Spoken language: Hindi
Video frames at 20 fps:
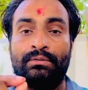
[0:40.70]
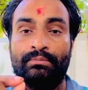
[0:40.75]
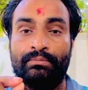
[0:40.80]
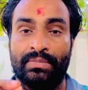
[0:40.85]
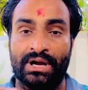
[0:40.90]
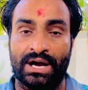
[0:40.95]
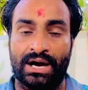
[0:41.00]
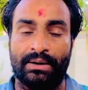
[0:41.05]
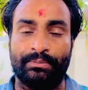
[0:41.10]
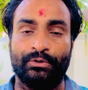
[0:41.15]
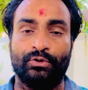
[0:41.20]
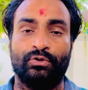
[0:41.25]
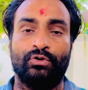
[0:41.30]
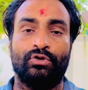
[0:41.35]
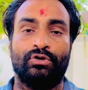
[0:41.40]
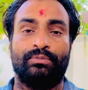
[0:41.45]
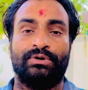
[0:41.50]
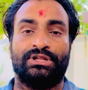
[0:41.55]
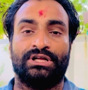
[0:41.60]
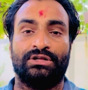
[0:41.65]
मैं आप लोगों
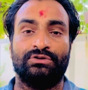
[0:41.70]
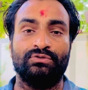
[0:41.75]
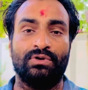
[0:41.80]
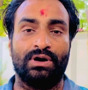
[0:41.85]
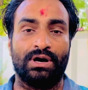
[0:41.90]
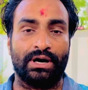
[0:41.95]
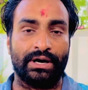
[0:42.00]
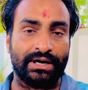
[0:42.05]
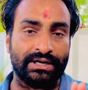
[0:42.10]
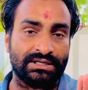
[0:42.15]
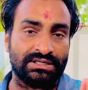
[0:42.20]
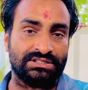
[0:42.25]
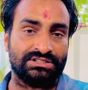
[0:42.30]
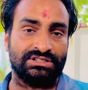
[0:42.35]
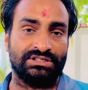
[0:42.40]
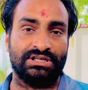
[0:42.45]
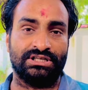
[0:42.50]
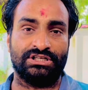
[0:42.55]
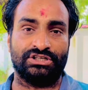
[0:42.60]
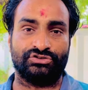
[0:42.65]
को बता दूं अगर
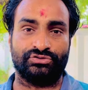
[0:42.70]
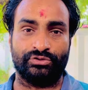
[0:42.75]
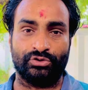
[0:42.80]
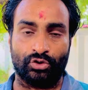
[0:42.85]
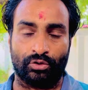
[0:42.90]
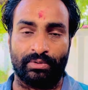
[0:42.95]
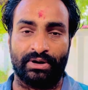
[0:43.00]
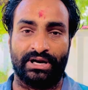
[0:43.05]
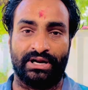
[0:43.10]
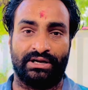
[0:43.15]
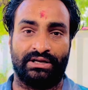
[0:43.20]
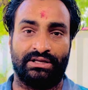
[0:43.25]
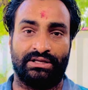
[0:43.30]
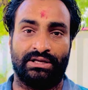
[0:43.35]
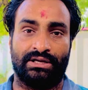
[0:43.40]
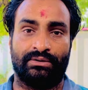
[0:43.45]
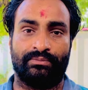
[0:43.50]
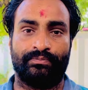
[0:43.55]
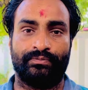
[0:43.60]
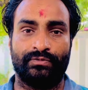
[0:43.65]
किसी ने दसवीं दोबारा की
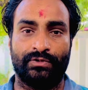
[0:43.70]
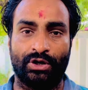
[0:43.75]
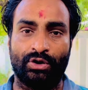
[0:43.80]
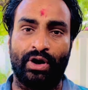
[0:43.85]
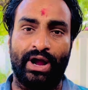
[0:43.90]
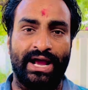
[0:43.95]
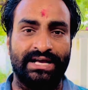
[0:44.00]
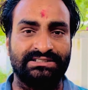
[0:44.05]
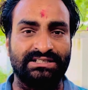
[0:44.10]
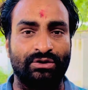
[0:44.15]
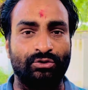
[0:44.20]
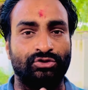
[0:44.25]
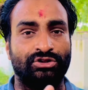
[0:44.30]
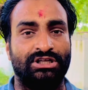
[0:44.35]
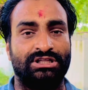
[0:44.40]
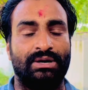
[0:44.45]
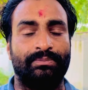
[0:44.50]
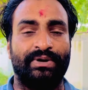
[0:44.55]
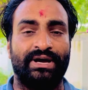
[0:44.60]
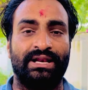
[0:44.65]
है देखो ऐसा होता
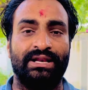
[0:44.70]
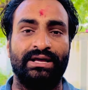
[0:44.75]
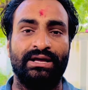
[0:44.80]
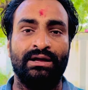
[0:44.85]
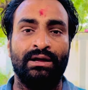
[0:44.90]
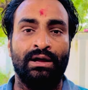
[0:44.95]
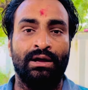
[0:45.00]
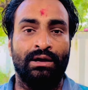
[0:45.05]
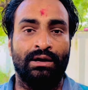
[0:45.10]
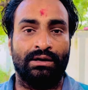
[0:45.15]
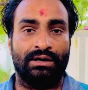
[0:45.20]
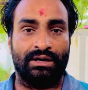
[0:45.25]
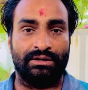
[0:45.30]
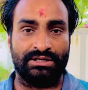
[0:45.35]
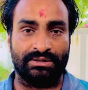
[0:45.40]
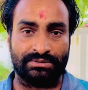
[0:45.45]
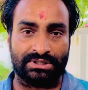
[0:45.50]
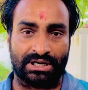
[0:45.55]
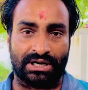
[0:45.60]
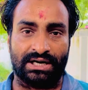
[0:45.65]
था पहले कि
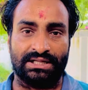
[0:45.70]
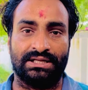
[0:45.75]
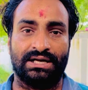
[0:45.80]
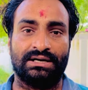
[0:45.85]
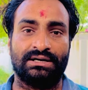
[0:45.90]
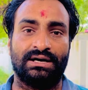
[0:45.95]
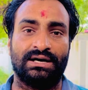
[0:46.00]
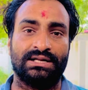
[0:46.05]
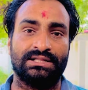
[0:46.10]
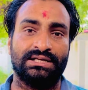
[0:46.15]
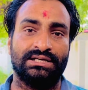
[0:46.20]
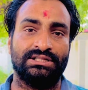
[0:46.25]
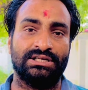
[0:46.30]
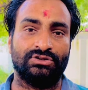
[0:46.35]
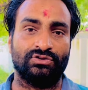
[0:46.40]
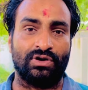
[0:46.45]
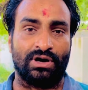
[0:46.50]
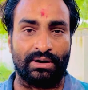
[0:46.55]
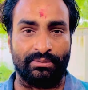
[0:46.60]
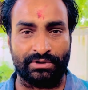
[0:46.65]
जब तक आधार कार्ड नहीं था
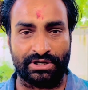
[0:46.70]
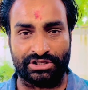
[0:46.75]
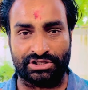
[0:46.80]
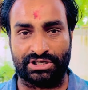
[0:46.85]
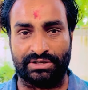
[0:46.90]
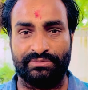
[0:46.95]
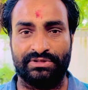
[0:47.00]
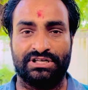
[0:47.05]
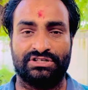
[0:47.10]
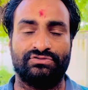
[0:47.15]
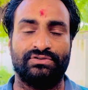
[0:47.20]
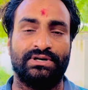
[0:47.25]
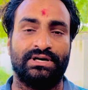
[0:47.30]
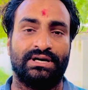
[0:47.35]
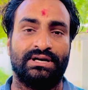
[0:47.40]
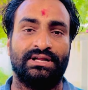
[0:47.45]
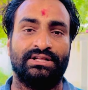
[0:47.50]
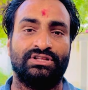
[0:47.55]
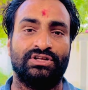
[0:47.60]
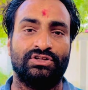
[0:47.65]
तो हम कितनी भी दसवीं कर
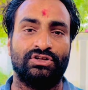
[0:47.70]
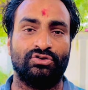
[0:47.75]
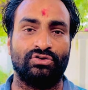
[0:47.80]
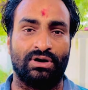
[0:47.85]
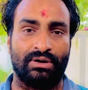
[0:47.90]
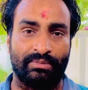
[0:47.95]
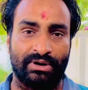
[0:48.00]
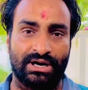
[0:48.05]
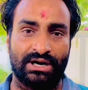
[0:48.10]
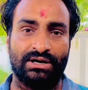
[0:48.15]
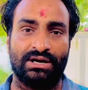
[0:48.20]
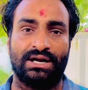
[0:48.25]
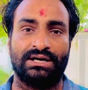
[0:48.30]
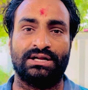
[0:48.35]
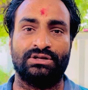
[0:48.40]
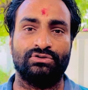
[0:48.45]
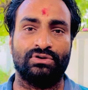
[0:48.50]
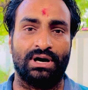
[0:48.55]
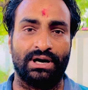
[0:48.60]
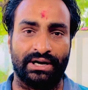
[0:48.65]
लेते थे तो हमारा
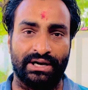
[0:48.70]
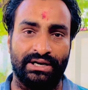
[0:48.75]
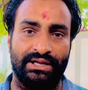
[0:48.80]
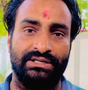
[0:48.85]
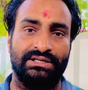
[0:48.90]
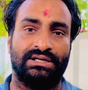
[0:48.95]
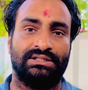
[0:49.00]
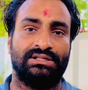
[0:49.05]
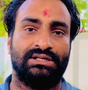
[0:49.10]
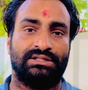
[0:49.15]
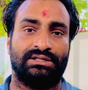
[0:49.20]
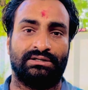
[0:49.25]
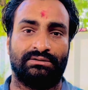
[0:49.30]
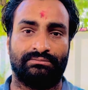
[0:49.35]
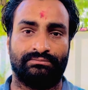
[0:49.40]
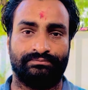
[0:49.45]
डाटा जो आगे नहीं जाता था